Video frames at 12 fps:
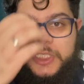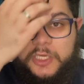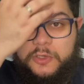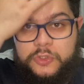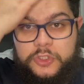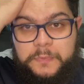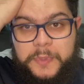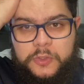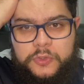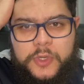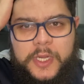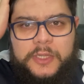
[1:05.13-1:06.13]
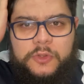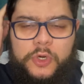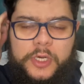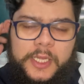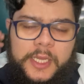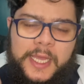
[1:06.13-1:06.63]
euros pelo
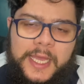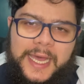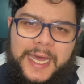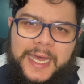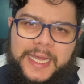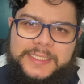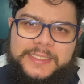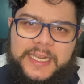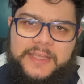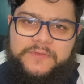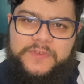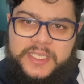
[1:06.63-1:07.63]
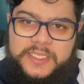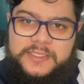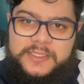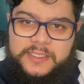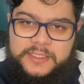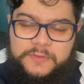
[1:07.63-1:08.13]
jogador a
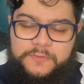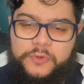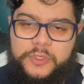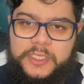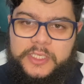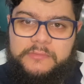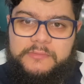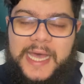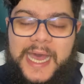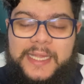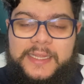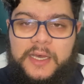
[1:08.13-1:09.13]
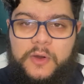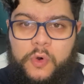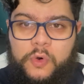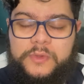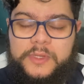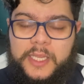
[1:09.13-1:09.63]
entrevista que foi dada
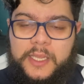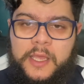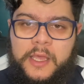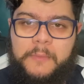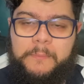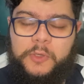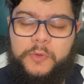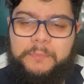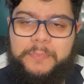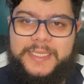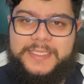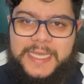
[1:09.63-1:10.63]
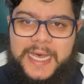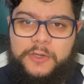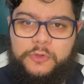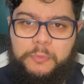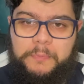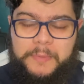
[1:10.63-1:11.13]
ontem pelo
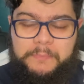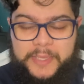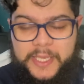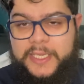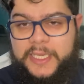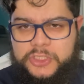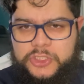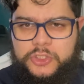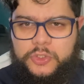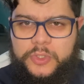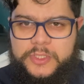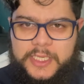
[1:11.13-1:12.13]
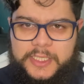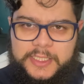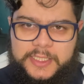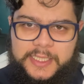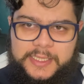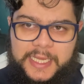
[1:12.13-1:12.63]
empresário do PP, que a gente trouxe
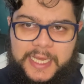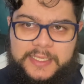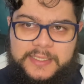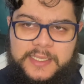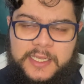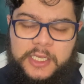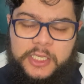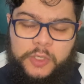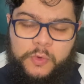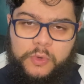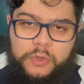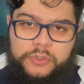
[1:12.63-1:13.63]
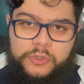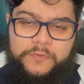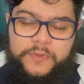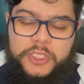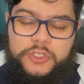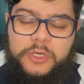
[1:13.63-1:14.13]
aqui detalhes em um outro
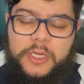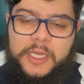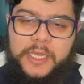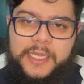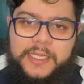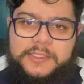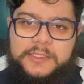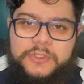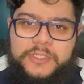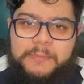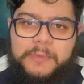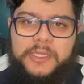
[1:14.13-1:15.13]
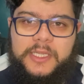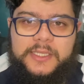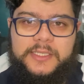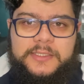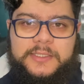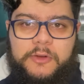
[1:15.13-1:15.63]
vídeo, elas estão chamando a
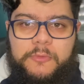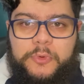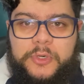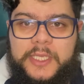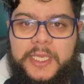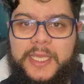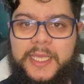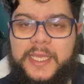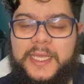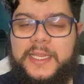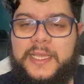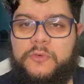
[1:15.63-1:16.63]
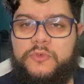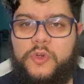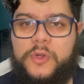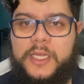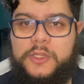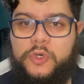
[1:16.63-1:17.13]
atenção porque ele é um
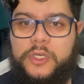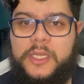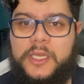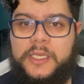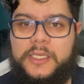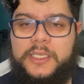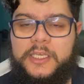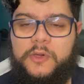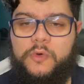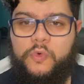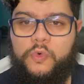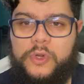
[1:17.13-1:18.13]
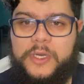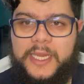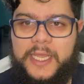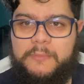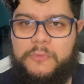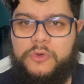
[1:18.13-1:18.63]
jogador que o
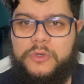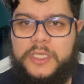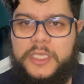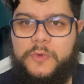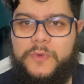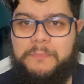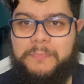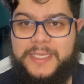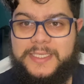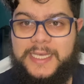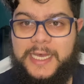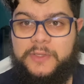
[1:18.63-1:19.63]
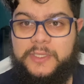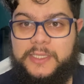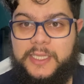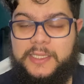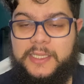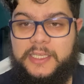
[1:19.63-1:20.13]
Grêmio e o empresário
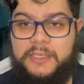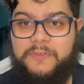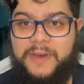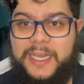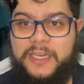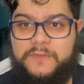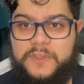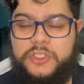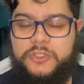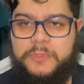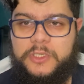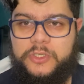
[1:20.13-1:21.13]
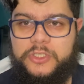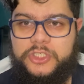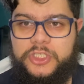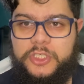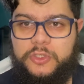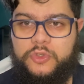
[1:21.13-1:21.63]
entendem que vale 20 milhões
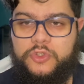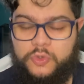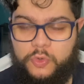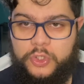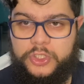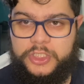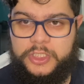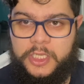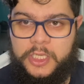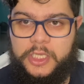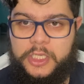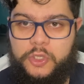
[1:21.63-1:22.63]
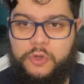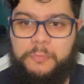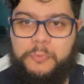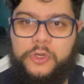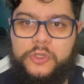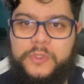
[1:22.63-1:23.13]
de euros hoje. E o
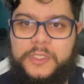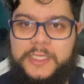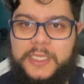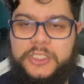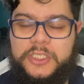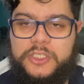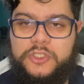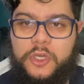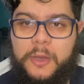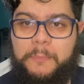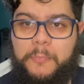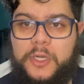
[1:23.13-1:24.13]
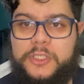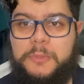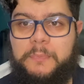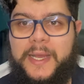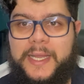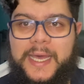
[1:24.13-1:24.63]
Porto entende que só pode
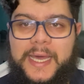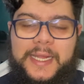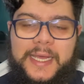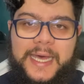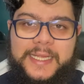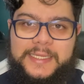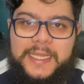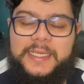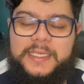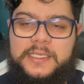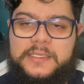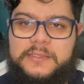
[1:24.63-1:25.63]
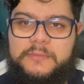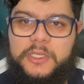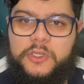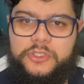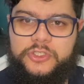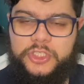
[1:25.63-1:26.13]
pagar até 15
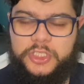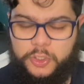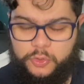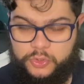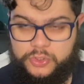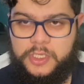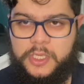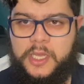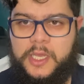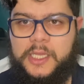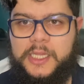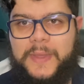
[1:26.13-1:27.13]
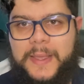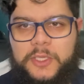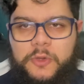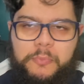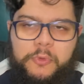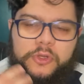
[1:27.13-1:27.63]
milhões de euros. Não é
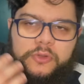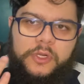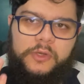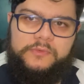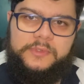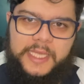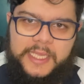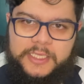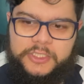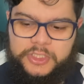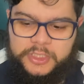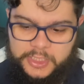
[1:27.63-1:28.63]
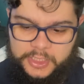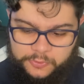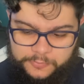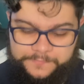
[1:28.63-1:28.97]
que o Porto não tenha dinheiro,